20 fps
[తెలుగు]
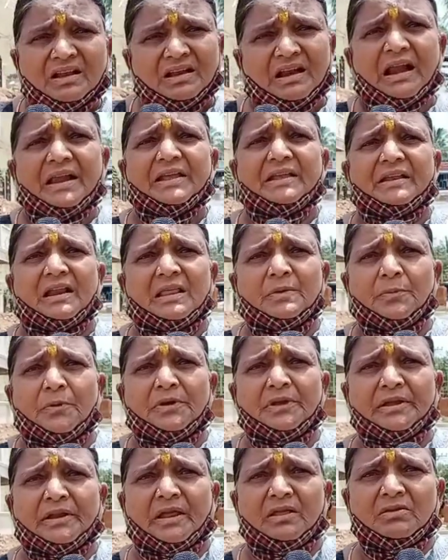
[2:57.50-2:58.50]
రానికి రాదు
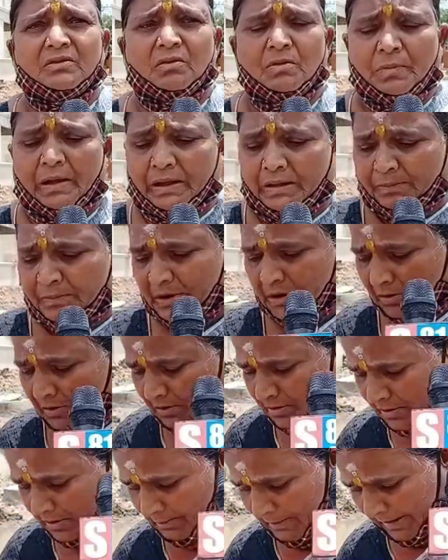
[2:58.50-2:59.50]
పోనీకి రాదు ఇగో మాకు ఇగో
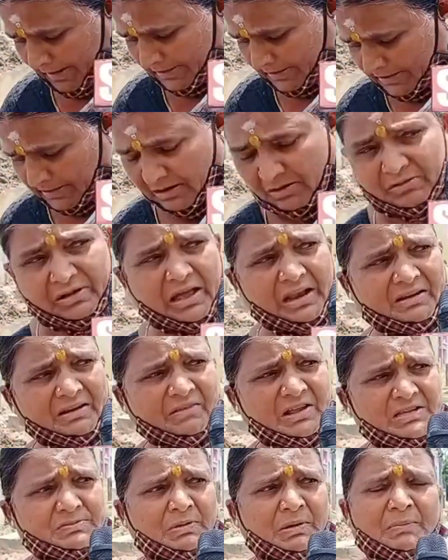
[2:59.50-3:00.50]
మాకు ఇంత కాళ్ళు
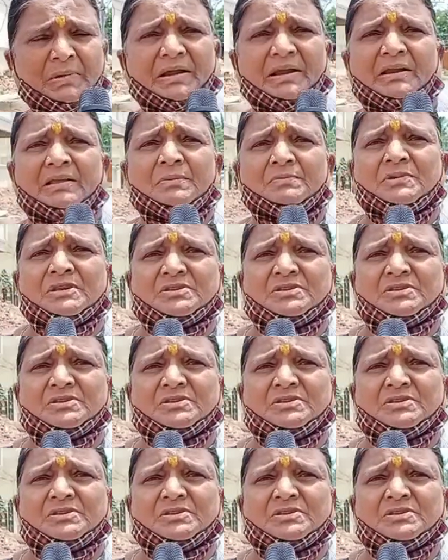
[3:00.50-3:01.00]
వాసి మేము ఎక్కడ ఏం